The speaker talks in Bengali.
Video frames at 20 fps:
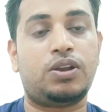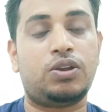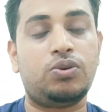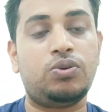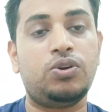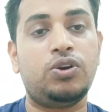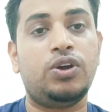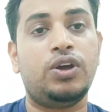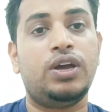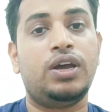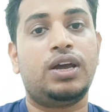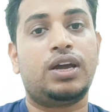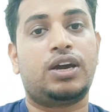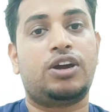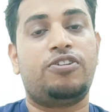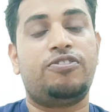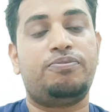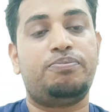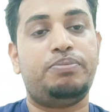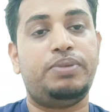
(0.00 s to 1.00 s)
ভালো
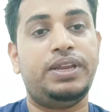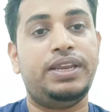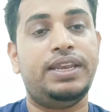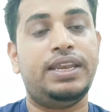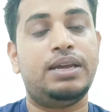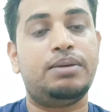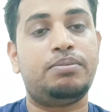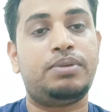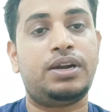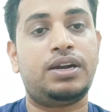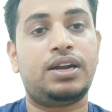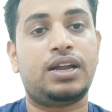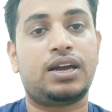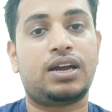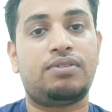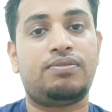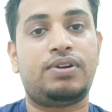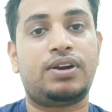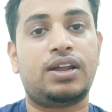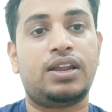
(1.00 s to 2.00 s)
কারণ পিন নাম্বারে
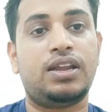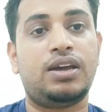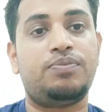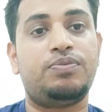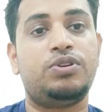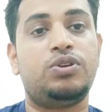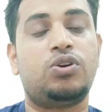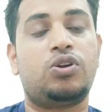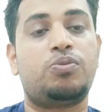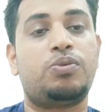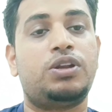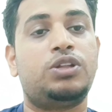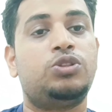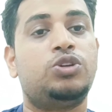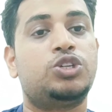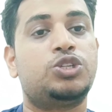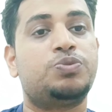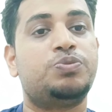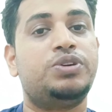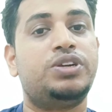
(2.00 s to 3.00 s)
টাকা পাঠালে আপনি নর্মালি
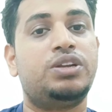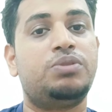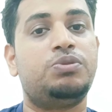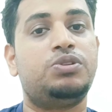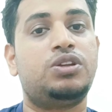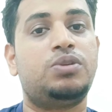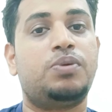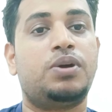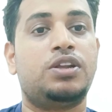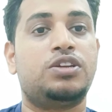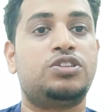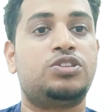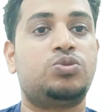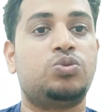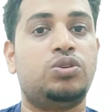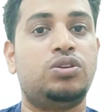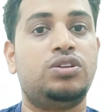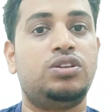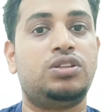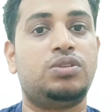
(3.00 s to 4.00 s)
দশ মিনিটের ভিতরে বাংলাদেশ
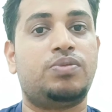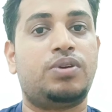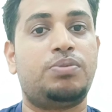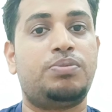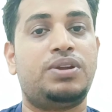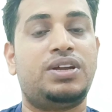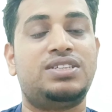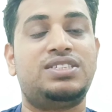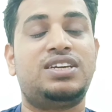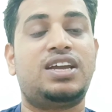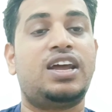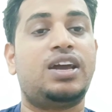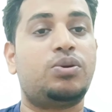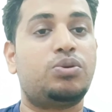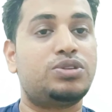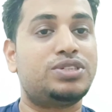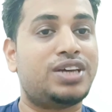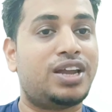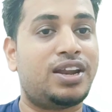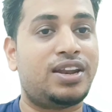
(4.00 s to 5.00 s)
তুলে নিতে পারবেন আর যারা
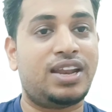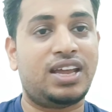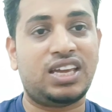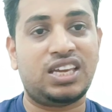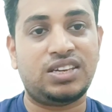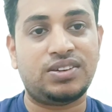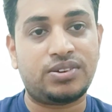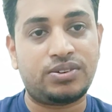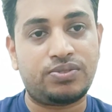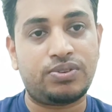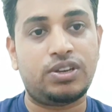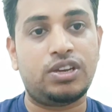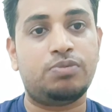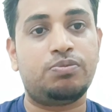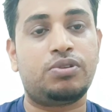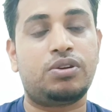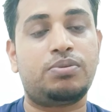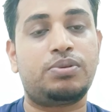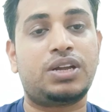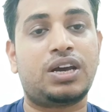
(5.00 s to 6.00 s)
এখনো জানেন না কিভাবে পিন
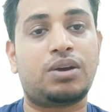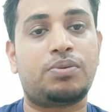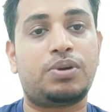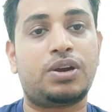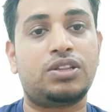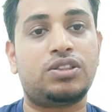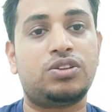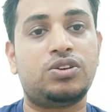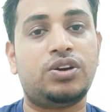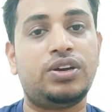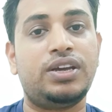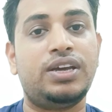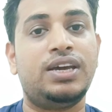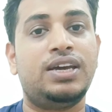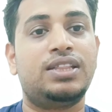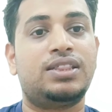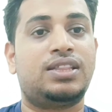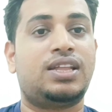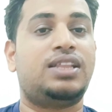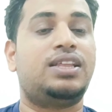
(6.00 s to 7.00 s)
নাম্বারে টাকা পাঠাতে হয়
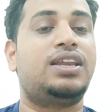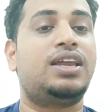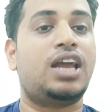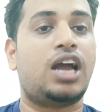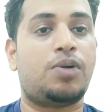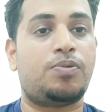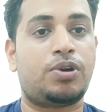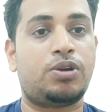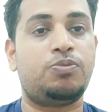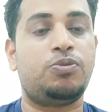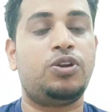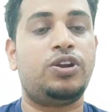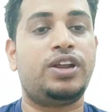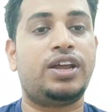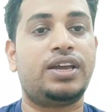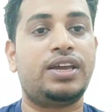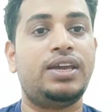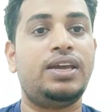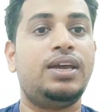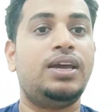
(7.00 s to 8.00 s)
তাদেরকে আবার বলে
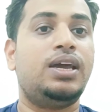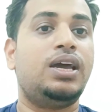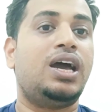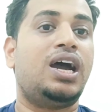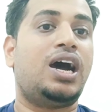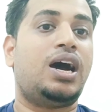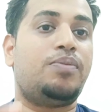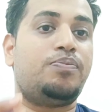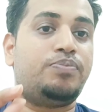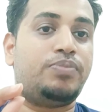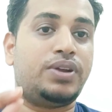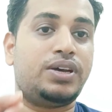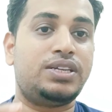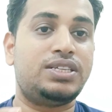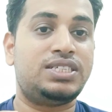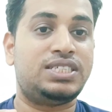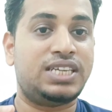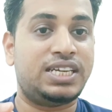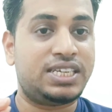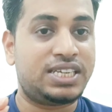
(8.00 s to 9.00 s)
রাখি আপনার
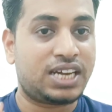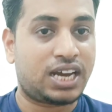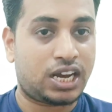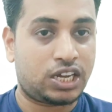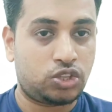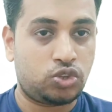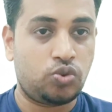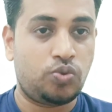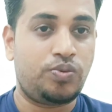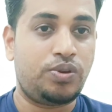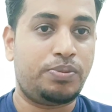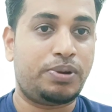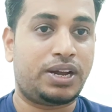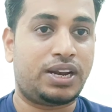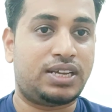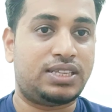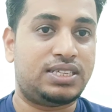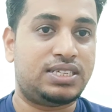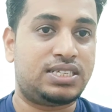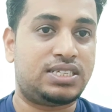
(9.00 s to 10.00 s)
যে টাকা তুলবে
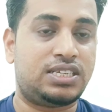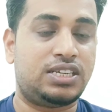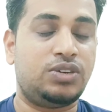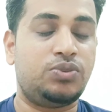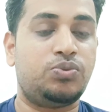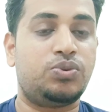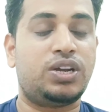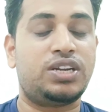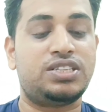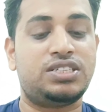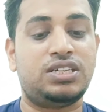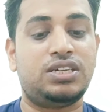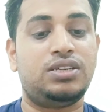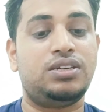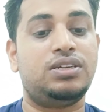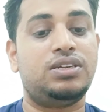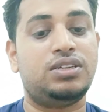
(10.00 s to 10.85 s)
বাংলাদেশে ওনার যে